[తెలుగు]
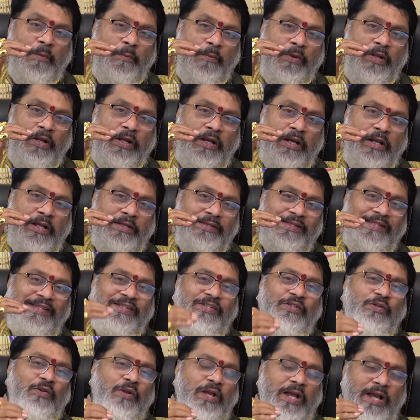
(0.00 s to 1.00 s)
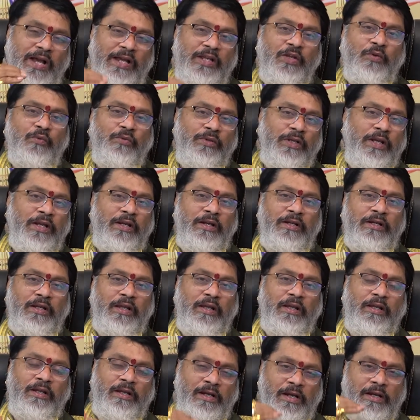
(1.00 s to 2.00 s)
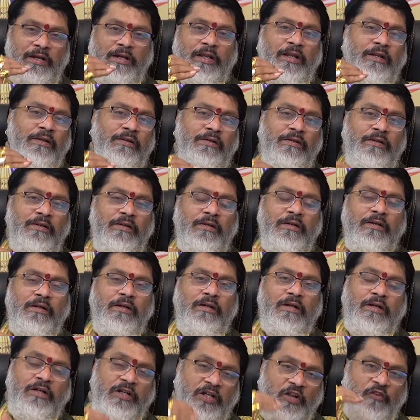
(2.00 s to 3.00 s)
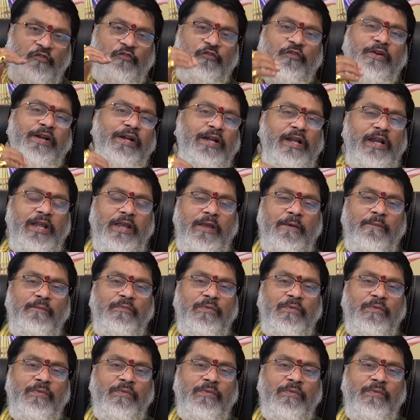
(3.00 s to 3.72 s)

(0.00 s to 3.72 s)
మీరు కానీ ఆ జంక్షన్లో ఆగి ఉన్నారంటే ఇన్ లండన్ డెఫినెట్లీ